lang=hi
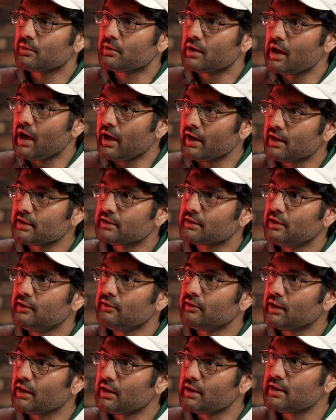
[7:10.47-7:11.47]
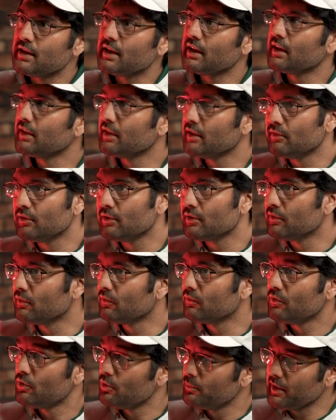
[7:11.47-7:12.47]
खाना सर्व किया जाएगा वो भी तो
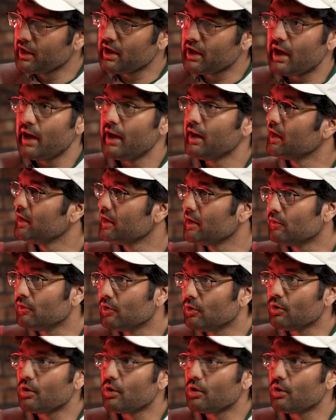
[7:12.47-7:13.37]
खाएंगे वो भी खाएंगे दे विल